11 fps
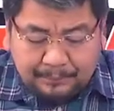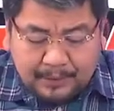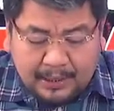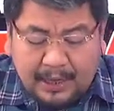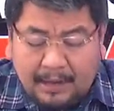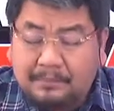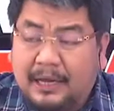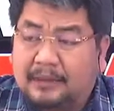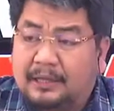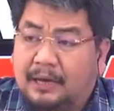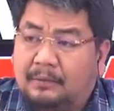Ah,
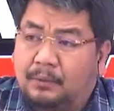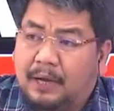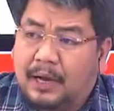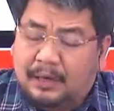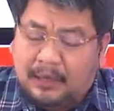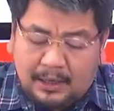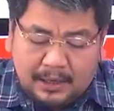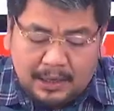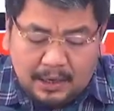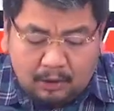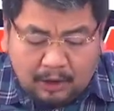amyendahan muna ng
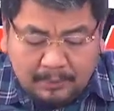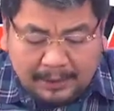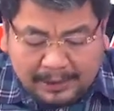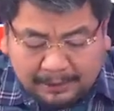uh, COMELEC